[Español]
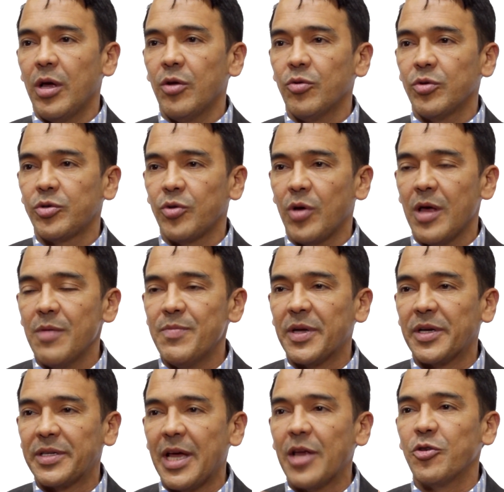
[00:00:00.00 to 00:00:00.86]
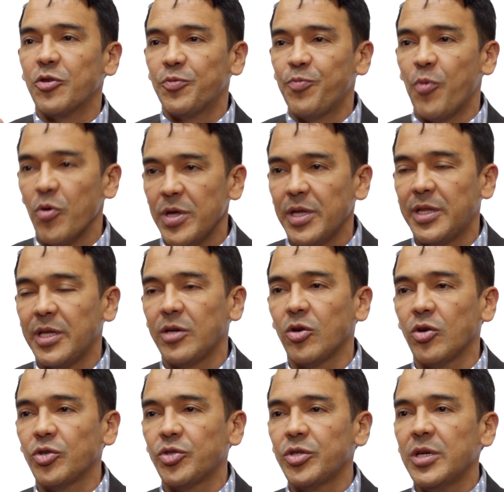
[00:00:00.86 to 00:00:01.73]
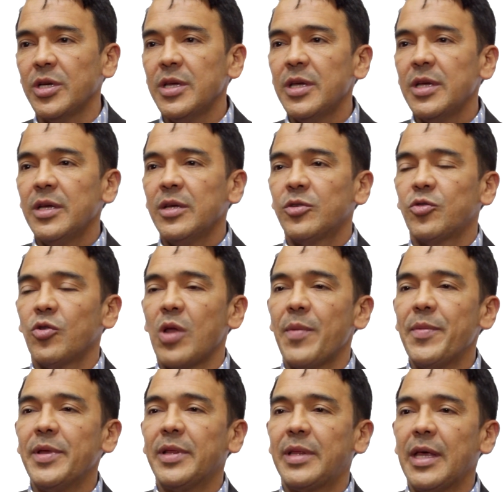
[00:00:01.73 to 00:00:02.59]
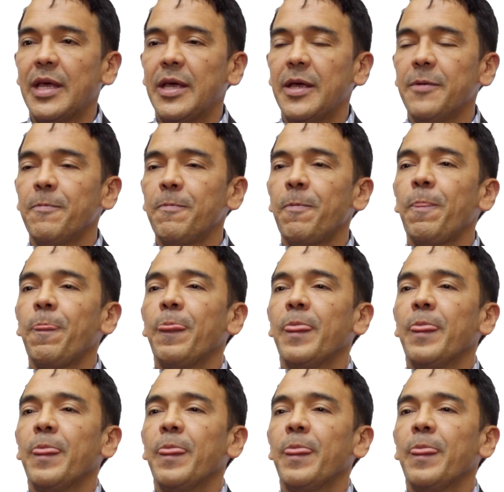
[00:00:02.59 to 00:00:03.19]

nuestros adversarios políticos, solamente